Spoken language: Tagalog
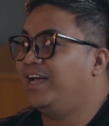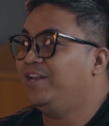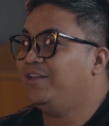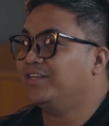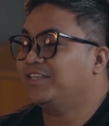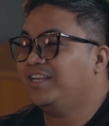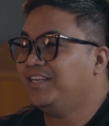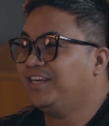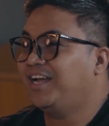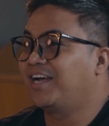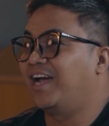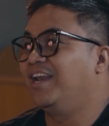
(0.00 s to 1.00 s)
and saan
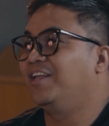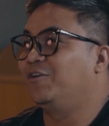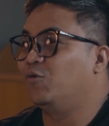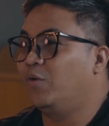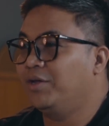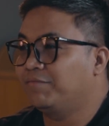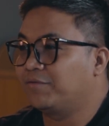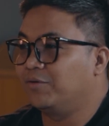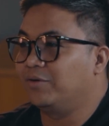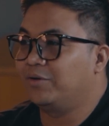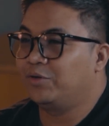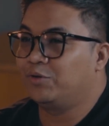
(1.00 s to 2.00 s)
nanggagaling yung wife ko?